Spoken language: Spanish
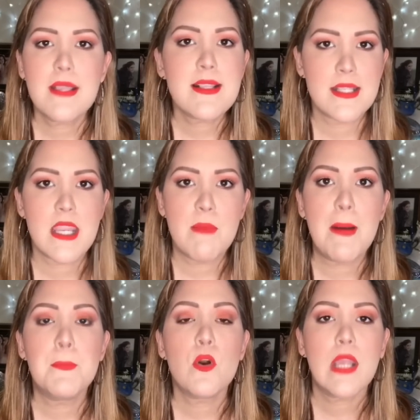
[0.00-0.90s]

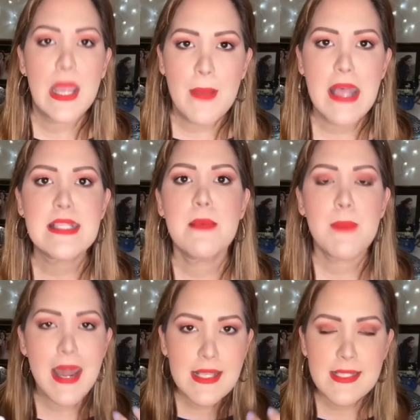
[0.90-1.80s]
encima porque vas a
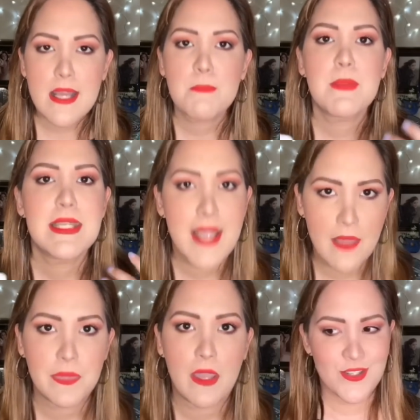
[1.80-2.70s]
parecer
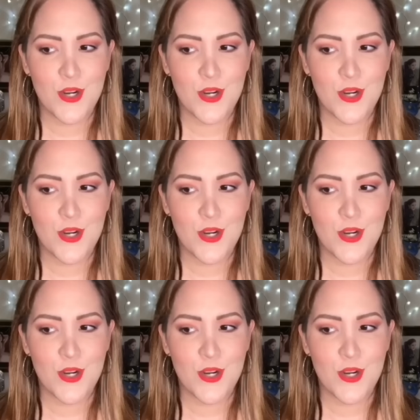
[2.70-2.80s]
piñata.